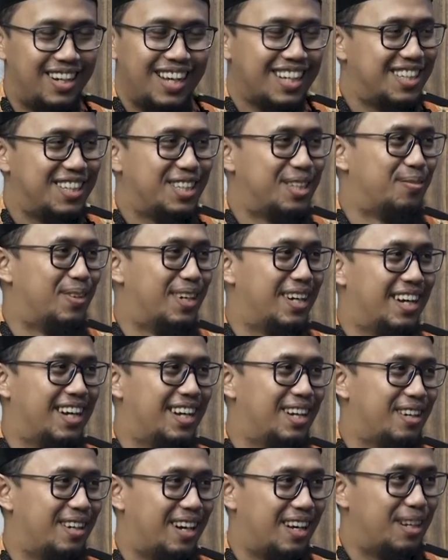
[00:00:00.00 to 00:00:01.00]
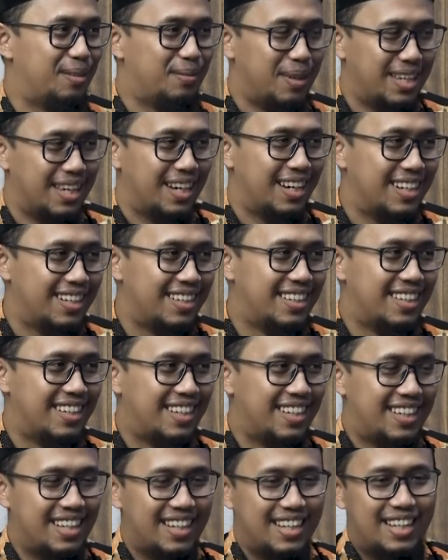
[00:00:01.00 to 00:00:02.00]
Enggak sih sebenarnya, oh, ada banyak.
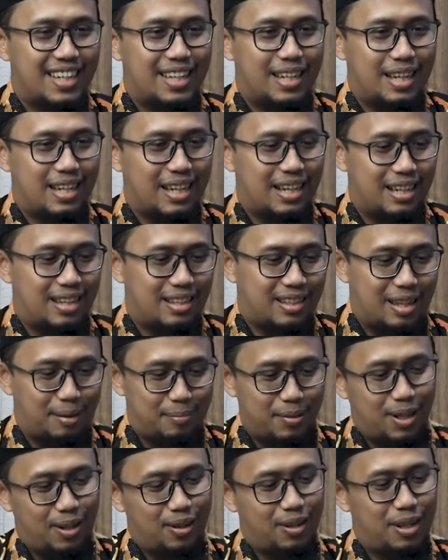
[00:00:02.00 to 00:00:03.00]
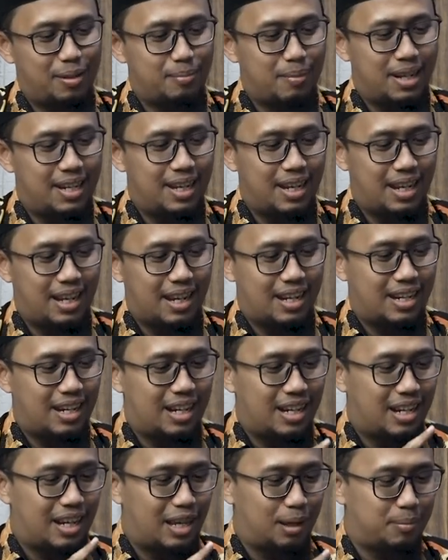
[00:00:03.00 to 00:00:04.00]
Ada banyak. Eh, tapi kalau dibandingkan
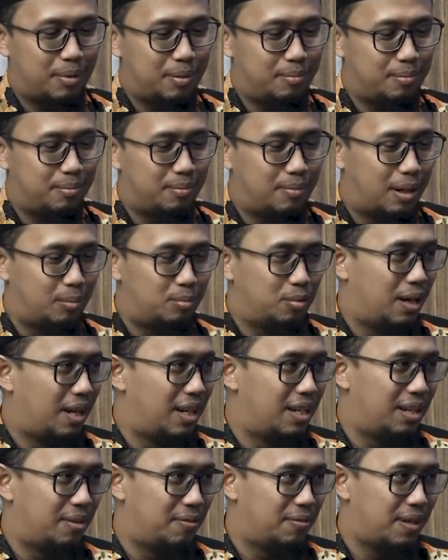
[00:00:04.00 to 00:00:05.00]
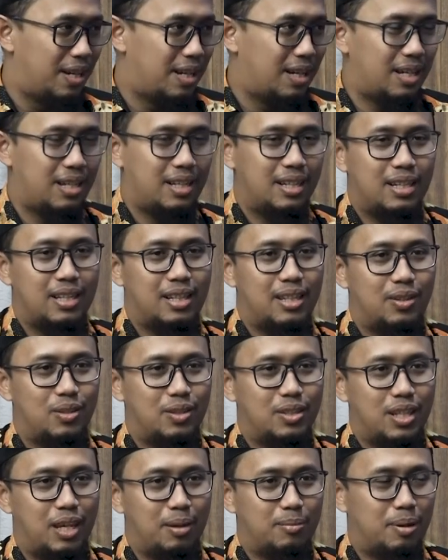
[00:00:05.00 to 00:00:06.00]
dengan Imam Abu Hanifah,
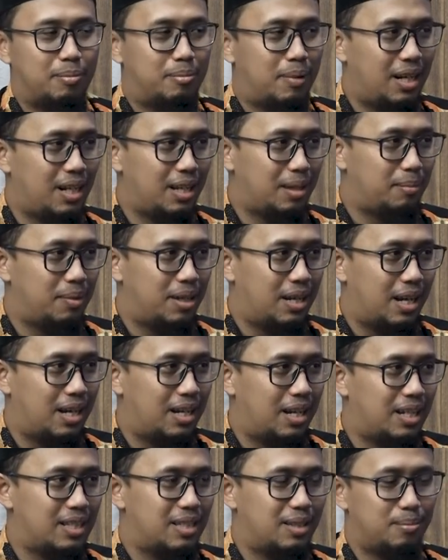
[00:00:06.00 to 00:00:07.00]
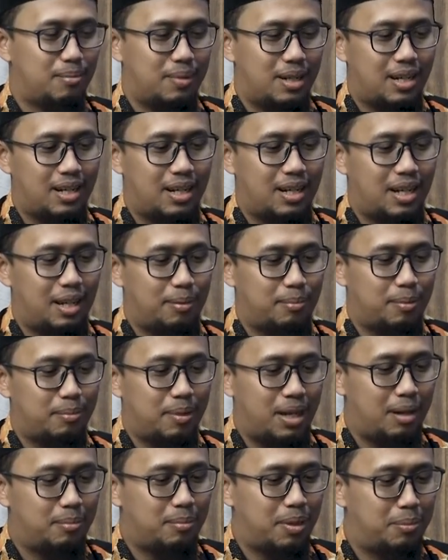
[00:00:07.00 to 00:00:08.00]
terus Imam Malik bin Anas bahkan Imam
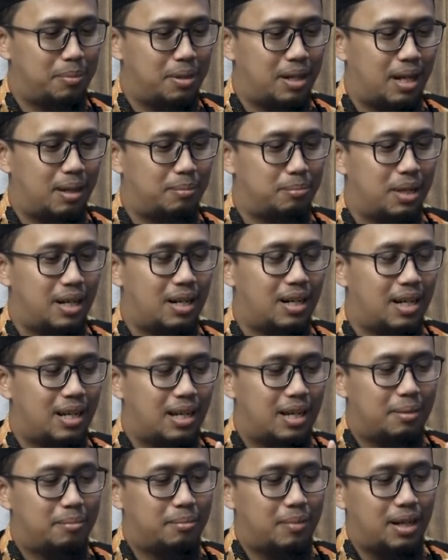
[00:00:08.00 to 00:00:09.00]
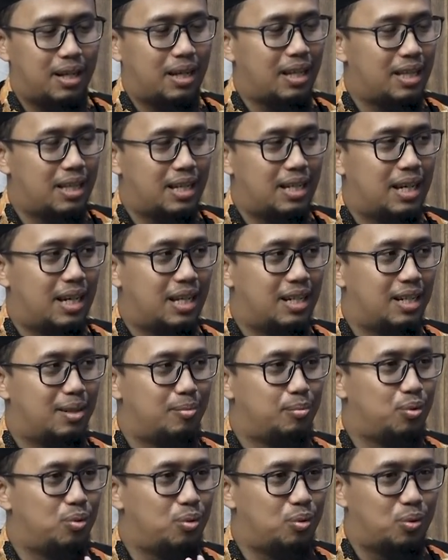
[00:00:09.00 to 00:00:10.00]
Ahmad bin Hambal mereka tidak ada
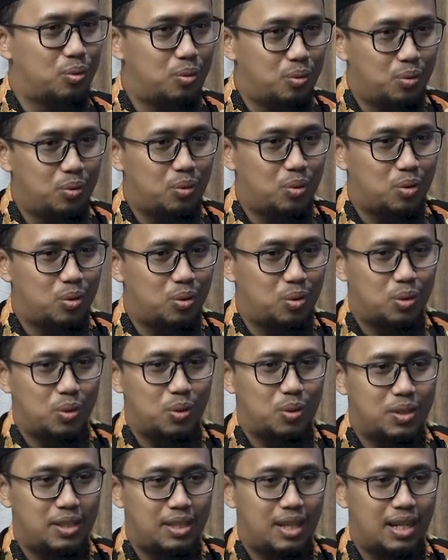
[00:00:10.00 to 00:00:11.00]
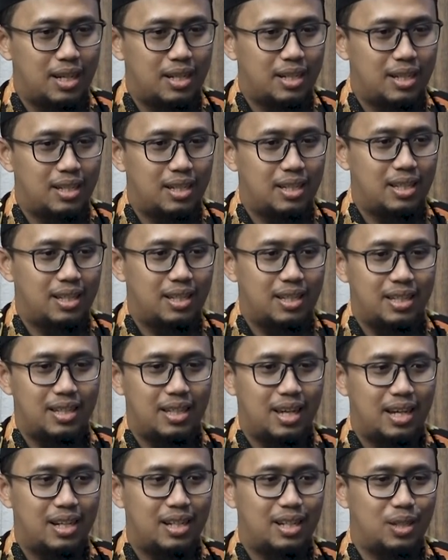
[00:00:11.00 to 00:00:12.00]
buku khusus yang di
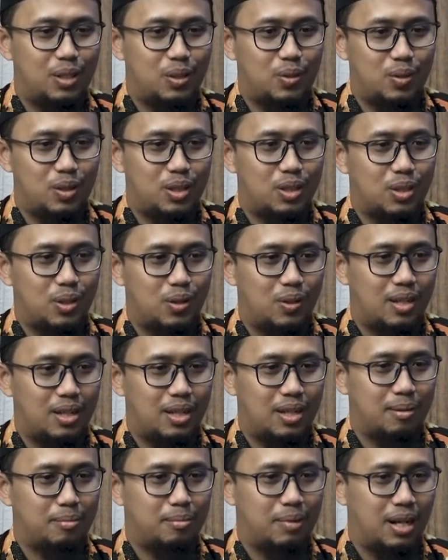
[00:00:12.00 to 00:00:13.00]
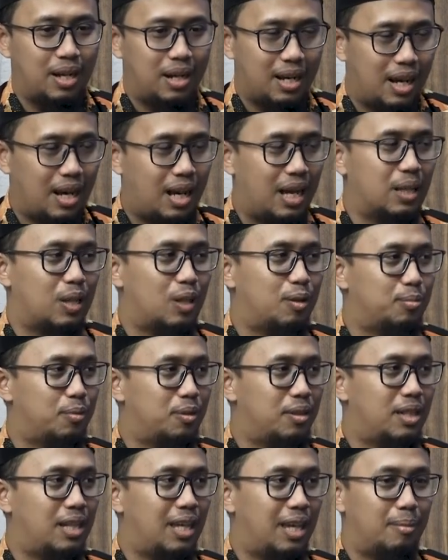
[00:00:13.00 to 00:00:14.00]
yang ditulis oleh mereka
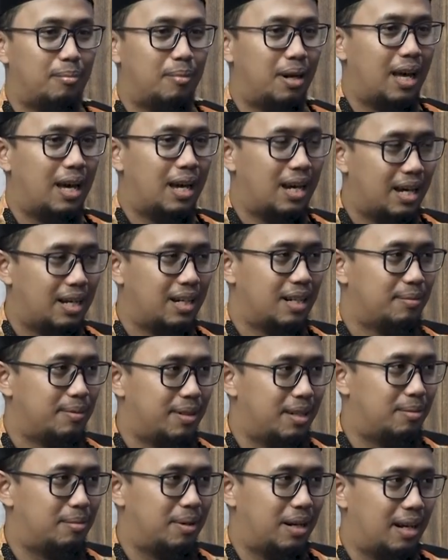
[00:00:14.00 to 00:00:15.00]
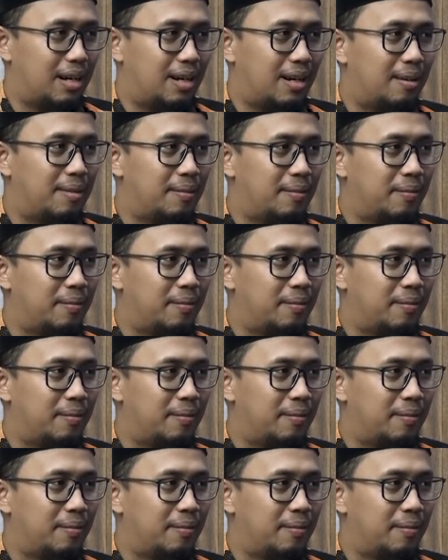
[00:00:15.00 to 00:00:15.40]
ataupun diimlakkan kepada mereka.